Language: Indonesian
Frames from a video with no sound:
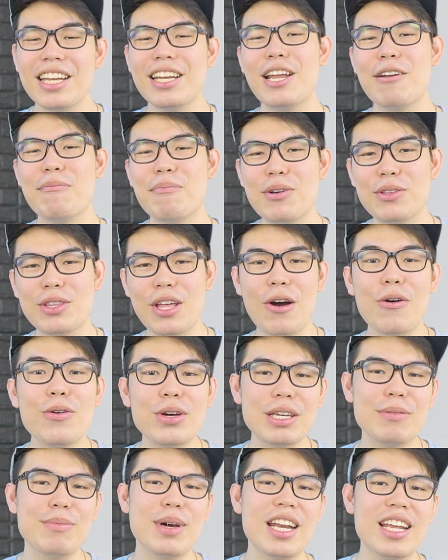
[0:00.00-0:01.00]
dan mau
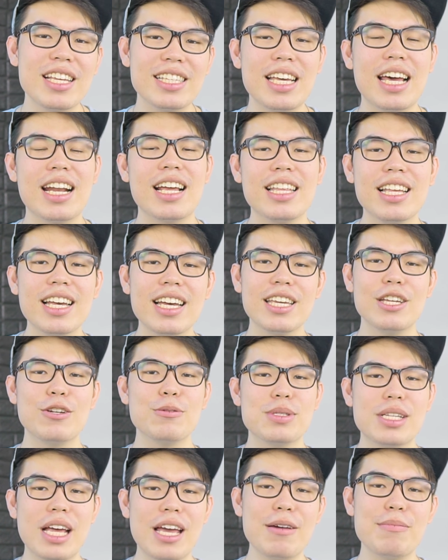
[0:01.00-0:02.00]
tahu gimana caranya
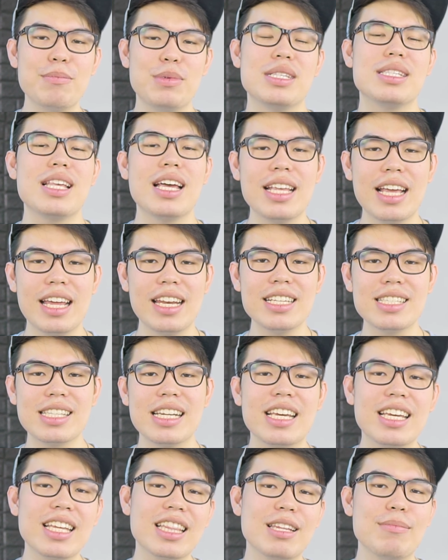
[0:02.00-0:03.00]
hidup saya bisa jadi
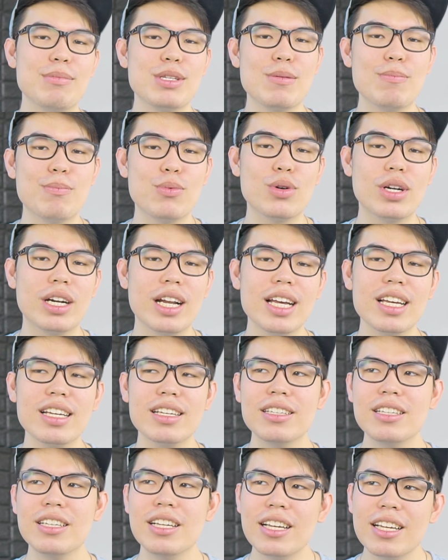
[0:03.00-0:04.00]
sedikit lebih
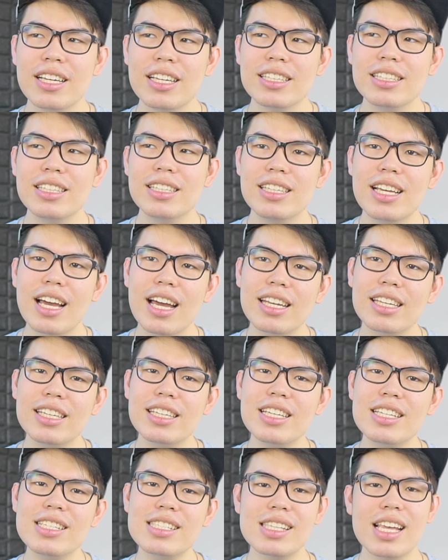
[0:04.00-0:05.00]
sempurna
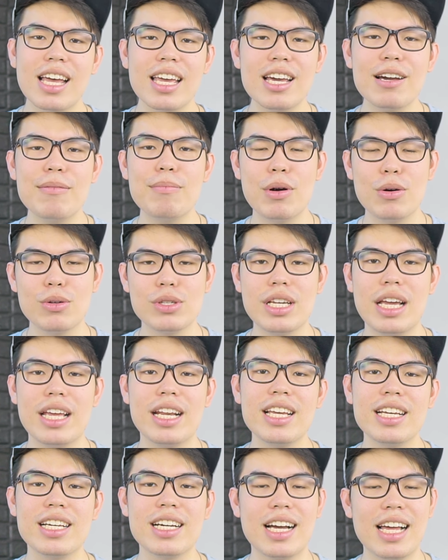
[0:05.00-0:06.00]
jadi saya mau
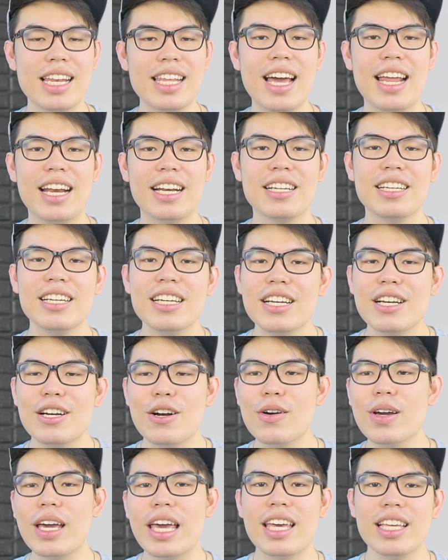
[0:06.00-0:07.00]
sharing ke kalian
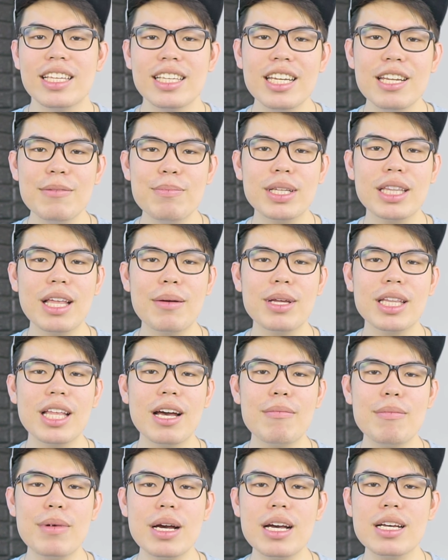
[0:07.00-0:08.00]
oke jadi
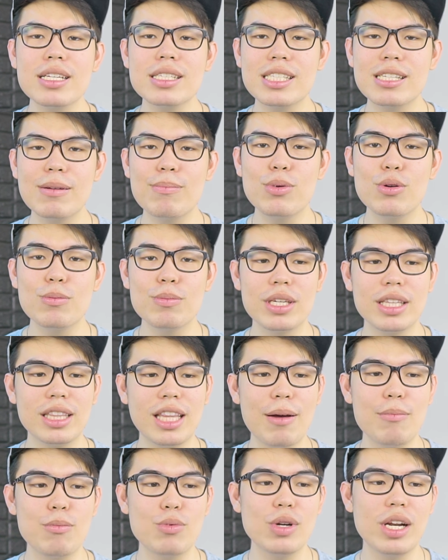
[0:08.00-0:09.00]
pertama-tama sebelum
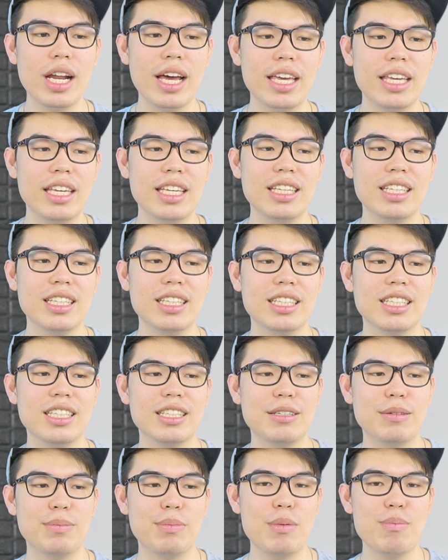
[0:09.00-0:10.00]
kita mulai
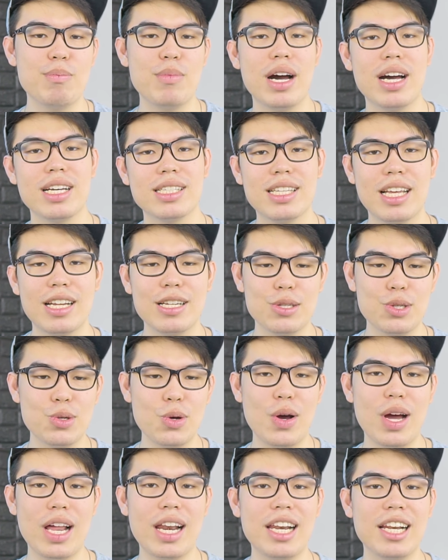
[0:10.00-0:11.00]
uh, pembahasan
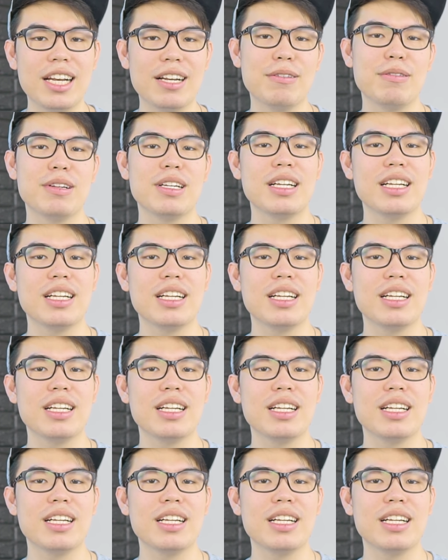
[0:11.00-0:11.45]
soal